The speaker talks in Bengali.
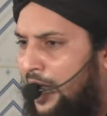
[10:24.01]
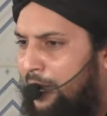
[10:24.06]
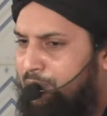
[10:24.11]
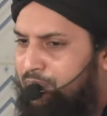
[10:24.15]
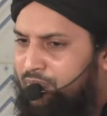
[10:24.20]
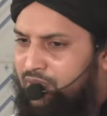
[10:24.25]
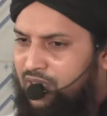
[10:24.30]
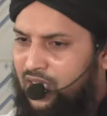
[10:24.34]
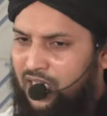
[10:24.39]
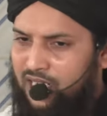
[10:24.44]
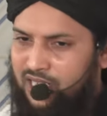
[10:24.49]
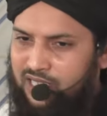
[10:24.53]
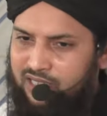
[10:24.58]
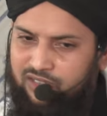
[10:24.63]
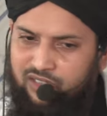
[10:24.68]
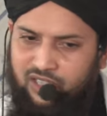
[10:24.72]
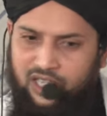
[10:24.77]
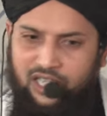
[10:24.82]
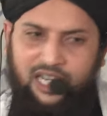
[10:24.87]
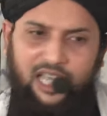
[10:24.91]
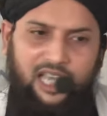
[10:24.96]
আপনার
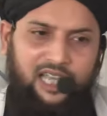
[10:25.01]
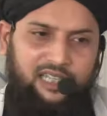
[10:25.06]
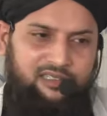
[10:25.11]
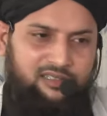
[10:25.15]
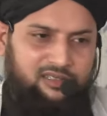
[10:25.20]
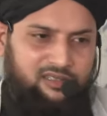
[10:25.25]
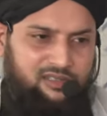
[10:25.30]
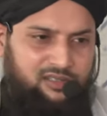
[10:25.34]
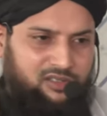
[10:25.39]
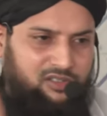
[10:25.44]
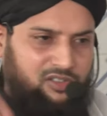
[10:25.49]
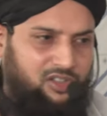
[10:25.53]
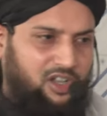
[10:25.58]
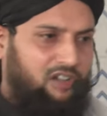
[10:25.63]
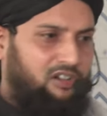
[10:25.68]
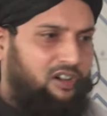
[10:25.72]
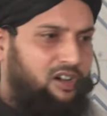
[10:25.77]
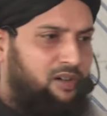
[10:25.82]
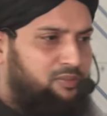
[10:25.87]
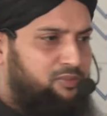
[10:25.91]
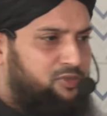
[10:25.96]
সালাদ
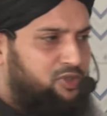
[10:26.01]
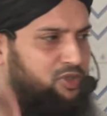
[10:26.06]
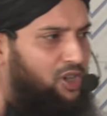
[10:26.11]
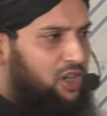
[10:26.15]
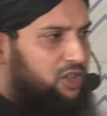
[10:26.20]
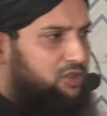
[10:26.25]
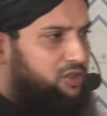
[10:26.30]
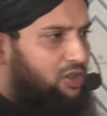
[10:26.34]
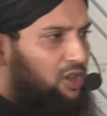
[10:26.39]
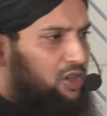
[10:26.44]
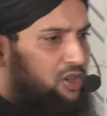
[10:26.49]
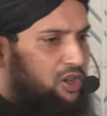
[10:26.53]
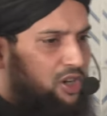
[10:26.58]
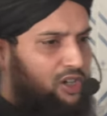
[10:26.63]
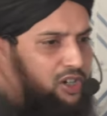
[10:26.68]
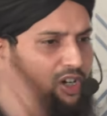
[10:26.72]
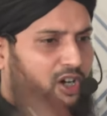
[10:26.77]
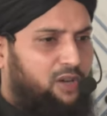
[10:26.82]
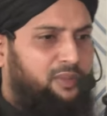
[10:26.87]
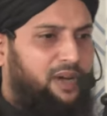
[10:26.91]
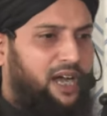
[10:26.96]
সম যত
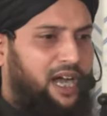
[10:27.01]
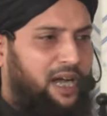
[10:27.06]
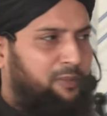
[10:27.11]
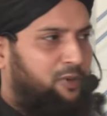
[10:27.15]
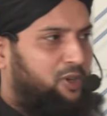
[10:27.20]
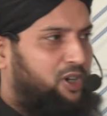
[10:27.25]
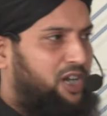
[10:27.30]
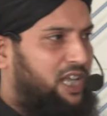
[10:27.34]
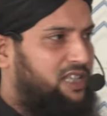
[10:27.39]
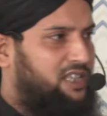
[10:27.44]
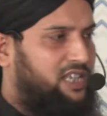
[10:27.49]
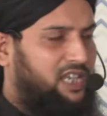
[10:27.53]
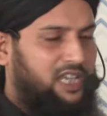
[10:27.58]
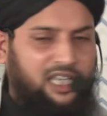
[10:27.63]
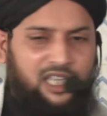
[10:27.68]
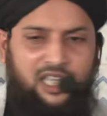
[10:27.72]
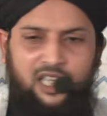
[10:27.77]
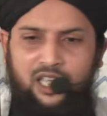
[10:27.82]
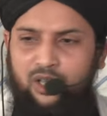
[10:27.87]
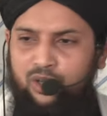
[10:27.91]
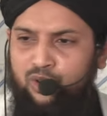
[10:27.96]
রকম আমল আছে
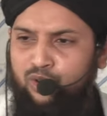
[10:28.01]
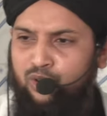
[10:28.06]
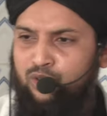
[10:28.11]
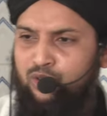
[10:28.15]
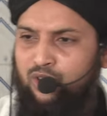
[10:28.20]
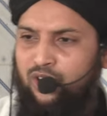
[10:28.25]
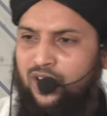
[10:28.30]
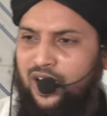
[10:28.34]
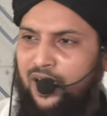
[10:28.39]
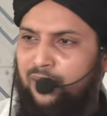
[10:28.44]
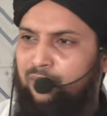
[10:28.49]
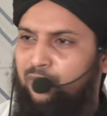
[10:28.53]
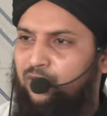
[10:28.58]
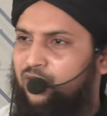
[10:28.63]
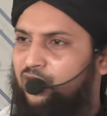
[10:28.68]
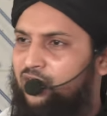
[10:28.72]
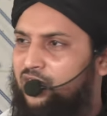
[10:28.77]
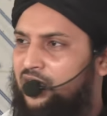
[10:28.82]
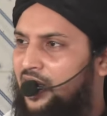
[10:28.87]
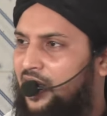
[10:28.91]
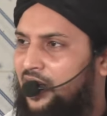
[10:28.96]
কোনো
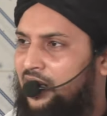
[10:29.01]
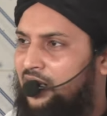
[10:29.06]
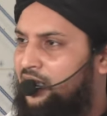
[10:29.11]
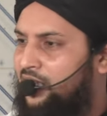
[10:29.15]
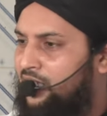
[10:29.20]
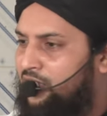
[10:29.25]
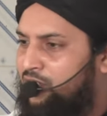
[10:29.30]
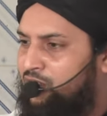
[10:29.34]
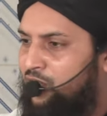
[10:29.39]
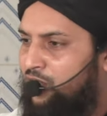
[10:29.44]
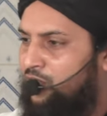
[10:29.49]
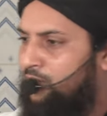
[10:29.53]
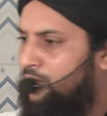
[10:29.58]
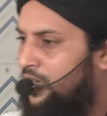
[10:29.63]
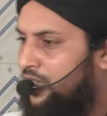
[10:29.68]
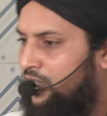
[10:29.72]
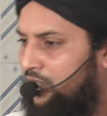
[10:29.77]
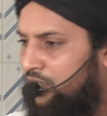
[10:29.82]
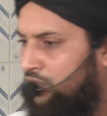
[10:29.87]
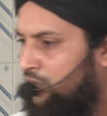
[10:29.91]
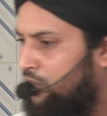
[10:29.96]
আমলেই আল্লাহর
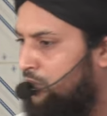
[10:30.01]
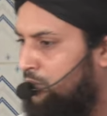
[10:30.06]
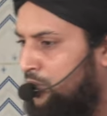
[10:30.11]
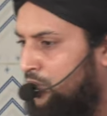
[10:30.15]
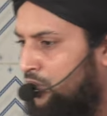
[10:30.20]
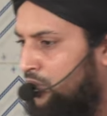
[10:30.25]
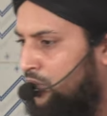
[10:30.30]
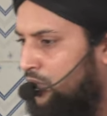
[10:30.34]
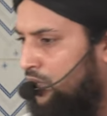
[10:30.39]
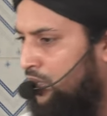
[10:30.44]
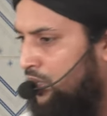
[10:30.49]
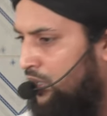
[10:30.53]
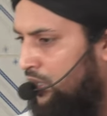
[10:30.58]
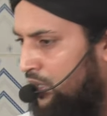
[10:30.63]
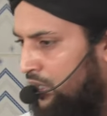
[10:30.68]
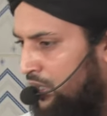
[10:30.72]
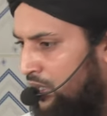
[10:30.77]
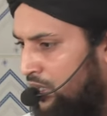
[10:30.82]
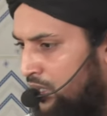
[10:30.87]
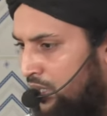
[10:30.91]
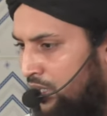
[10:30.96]
দরবারে কবুল
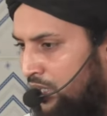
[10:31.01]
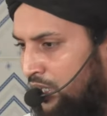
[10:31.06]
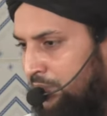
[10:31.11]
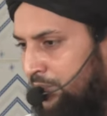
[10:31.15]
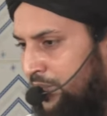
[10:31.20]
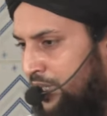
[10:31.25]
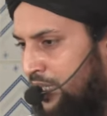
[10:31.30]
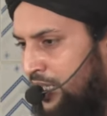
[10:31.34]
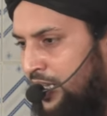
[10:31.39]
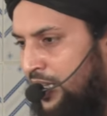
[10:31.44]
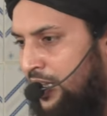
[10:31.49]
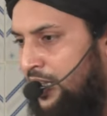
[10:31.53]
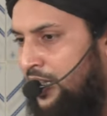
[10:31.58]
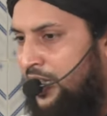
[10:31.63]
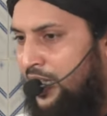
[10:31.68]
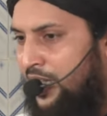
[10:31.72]
হবে না